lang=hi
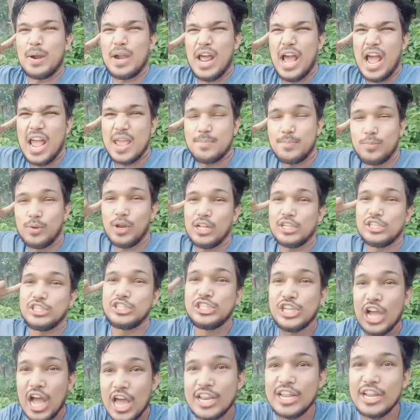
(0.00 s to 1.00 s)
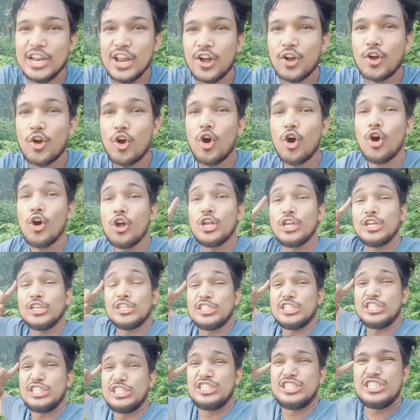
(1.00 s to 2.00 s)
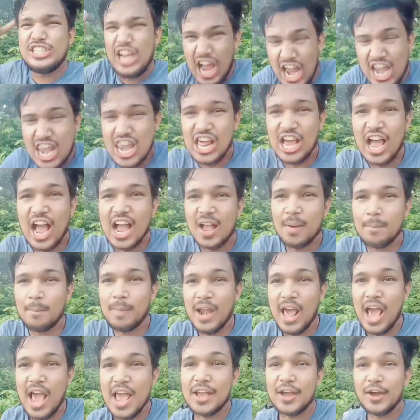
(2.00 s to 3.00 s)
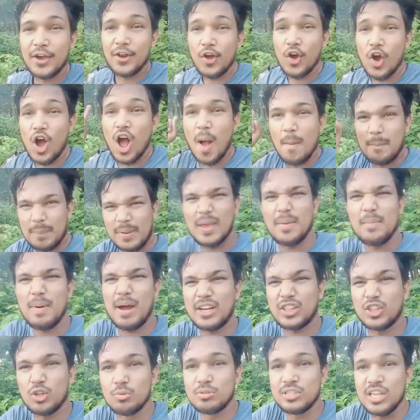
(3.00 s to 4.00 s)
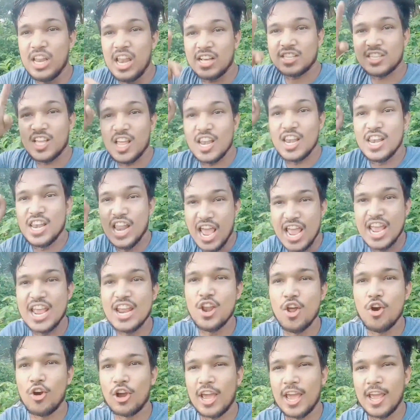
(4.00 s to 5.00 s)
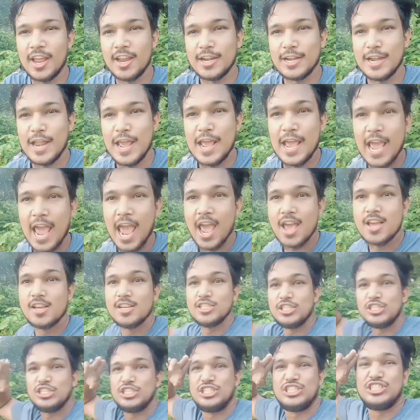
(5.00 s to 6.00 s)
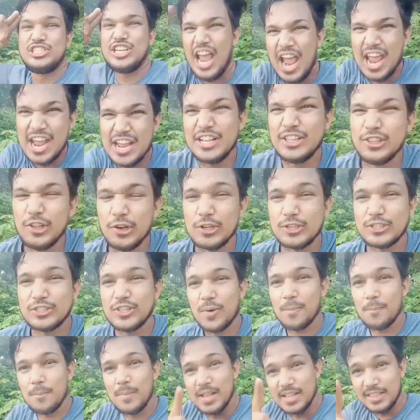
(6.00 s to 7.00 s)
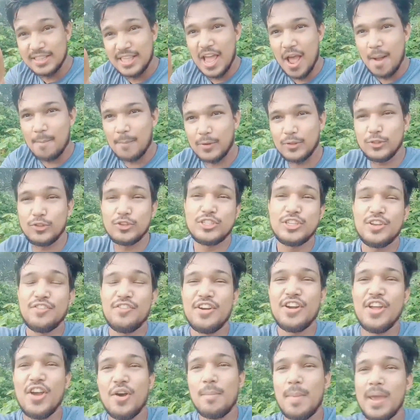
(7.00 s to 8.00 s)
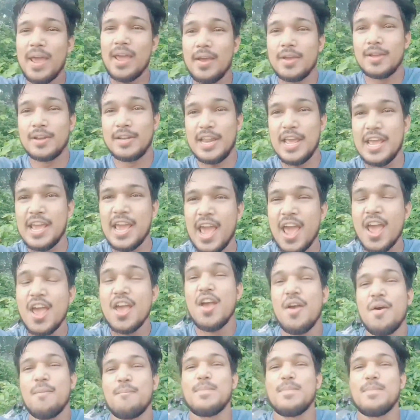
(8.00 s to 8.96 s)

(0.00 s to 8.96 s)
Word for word: पढ़ाई पूरा जारी रखो जान लगा के पढ़ाई करो अब की बार तुम सिलेक्शन ले ही लोगे ठीक है जय हिंद दोस्तों मिलते हैं आपको दूसरी वीडियो में ठीक है